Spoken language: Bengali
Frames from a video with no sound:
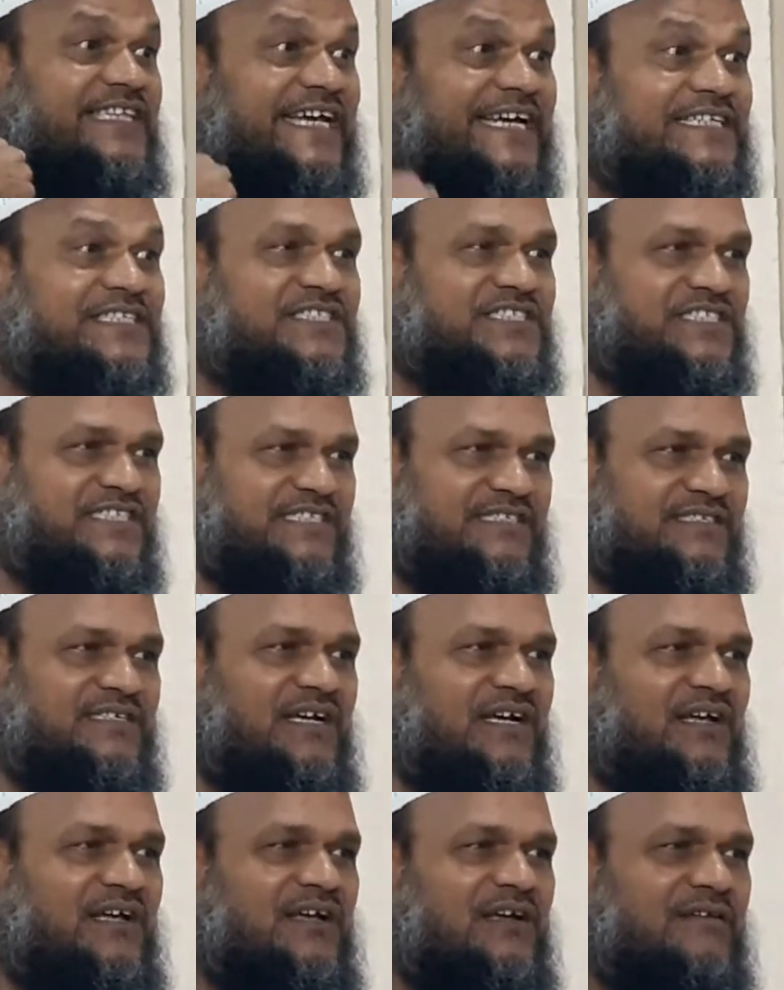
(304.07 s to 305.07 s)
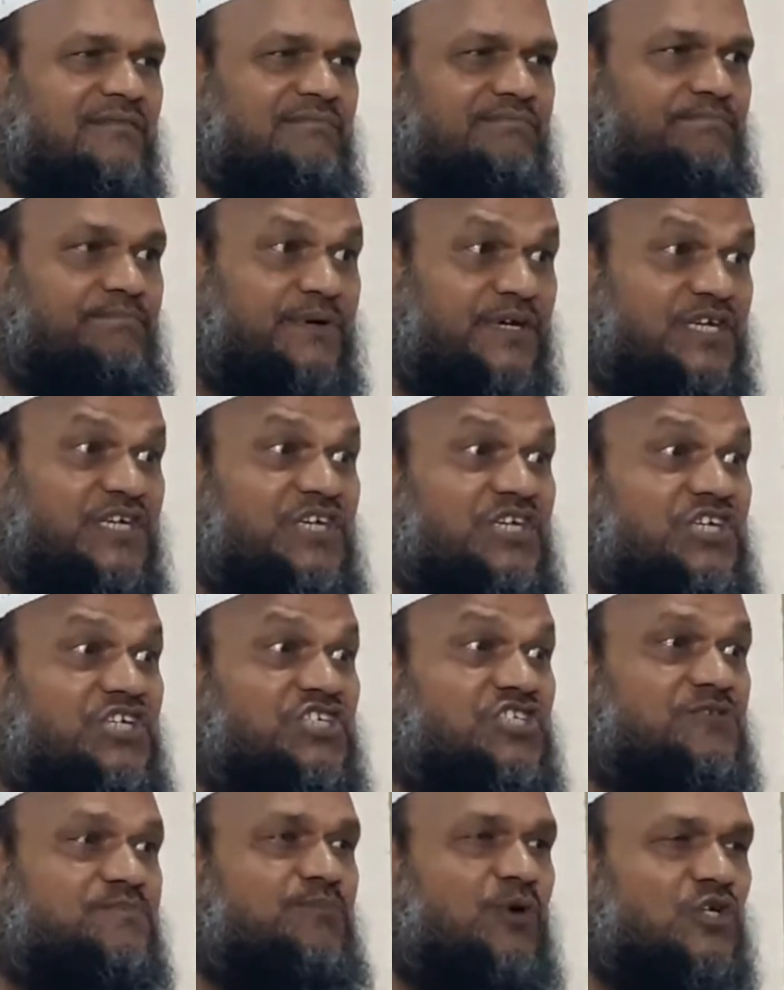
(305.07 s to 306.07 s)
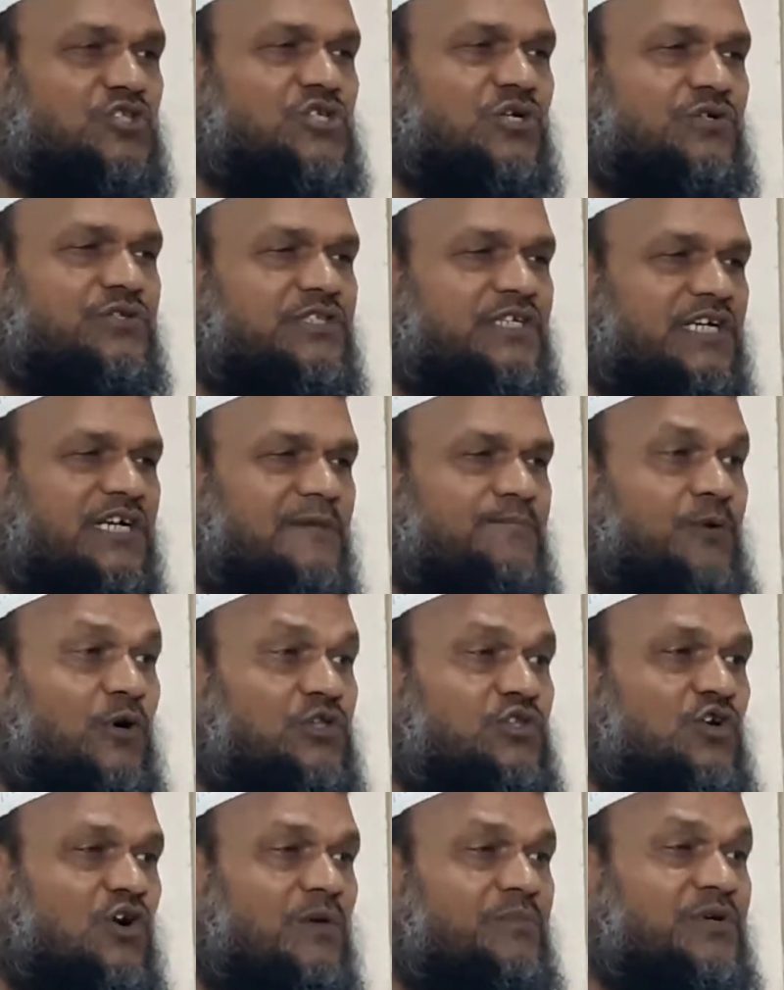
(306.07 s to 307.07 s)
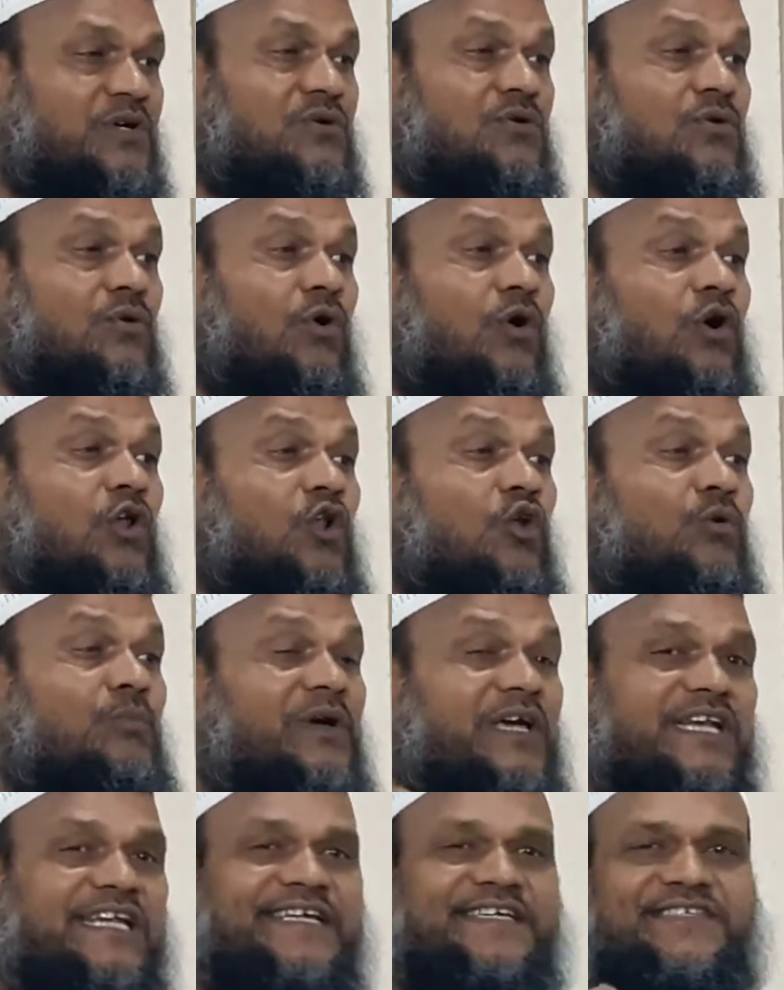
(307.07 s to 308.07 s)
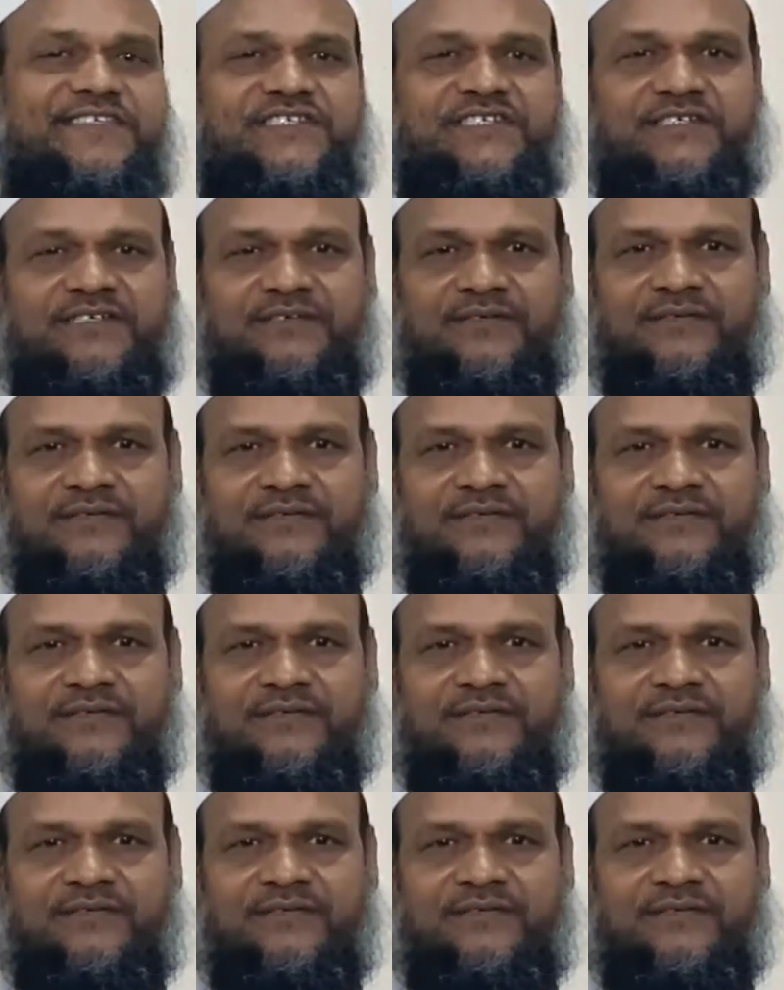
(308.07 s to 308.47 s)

দেখছি বিশ বছর থেকে ফতোয়া আমি কলমে লিখছি